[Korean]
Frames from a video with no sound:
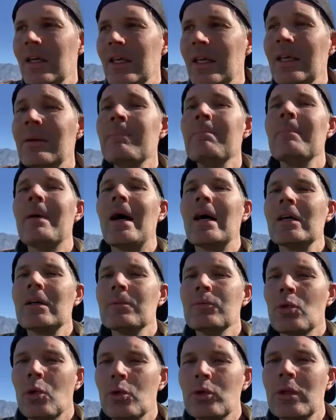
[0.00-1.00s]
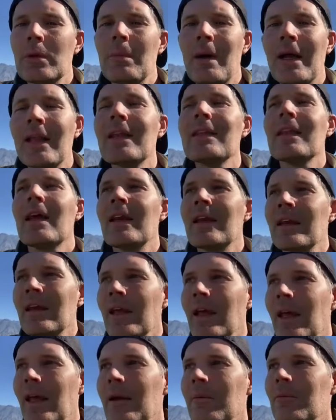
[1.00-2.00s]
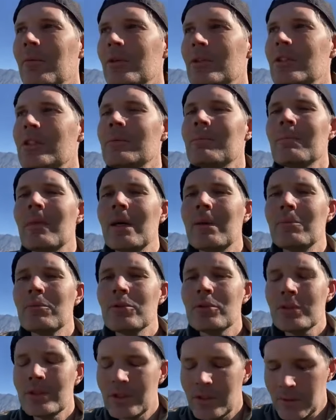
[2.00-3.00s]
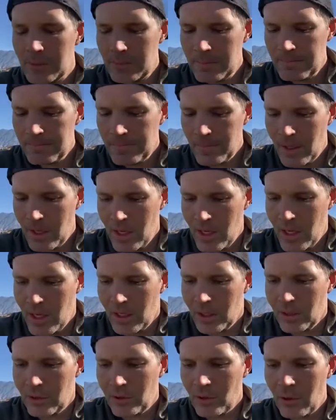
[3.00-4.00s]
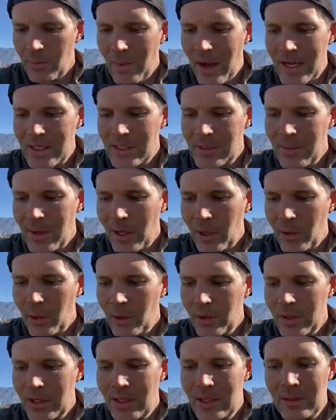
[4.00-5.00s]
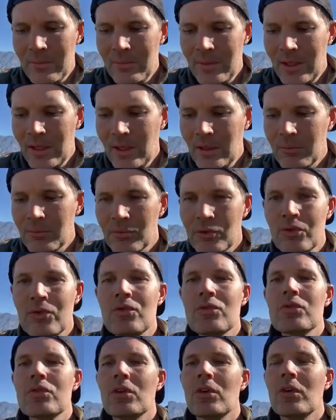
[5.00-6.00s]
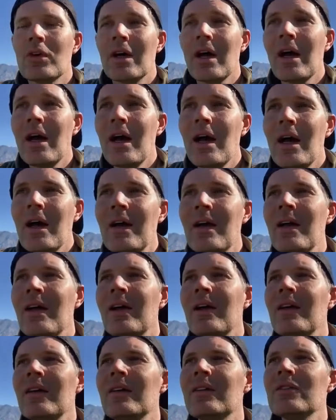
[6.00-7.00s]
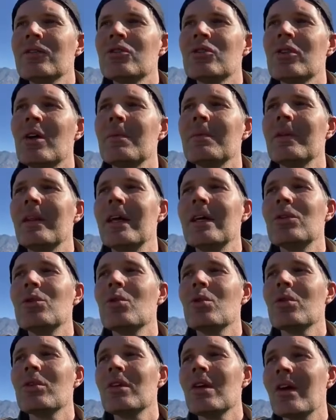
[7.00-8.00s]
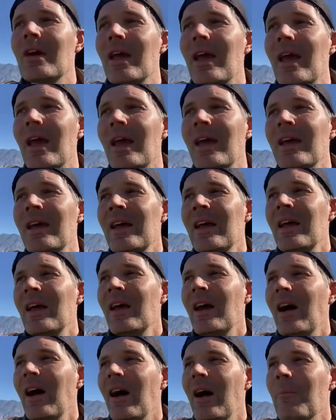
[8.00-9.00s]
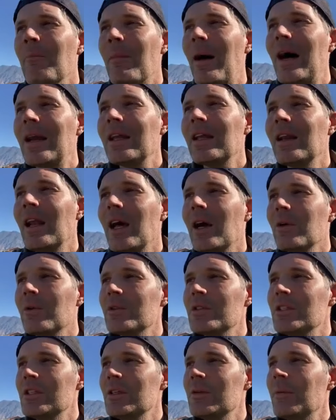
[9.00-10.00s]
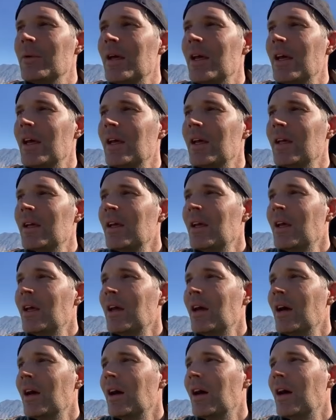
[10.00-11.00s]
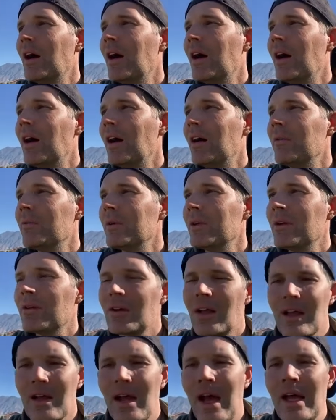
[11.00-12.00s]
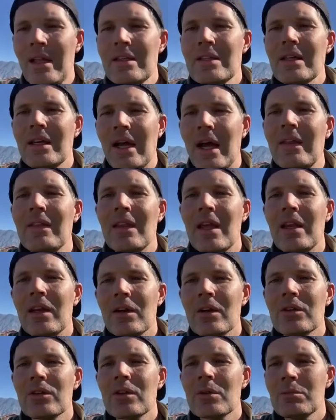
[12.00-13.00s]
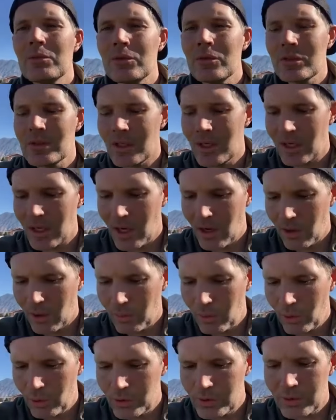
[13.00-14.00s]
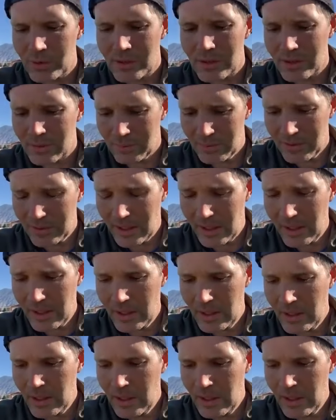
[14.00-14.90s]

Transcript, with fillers: 입막음 돈을 받았다는 게 뭐 10만 불쯤 그리고 마지막으로 기밀 문서가 트럼프 대통령의 마릴라고 아, 집에 아, 이렇게 간직한다는 것도 문제라고 볼 수 있습니다.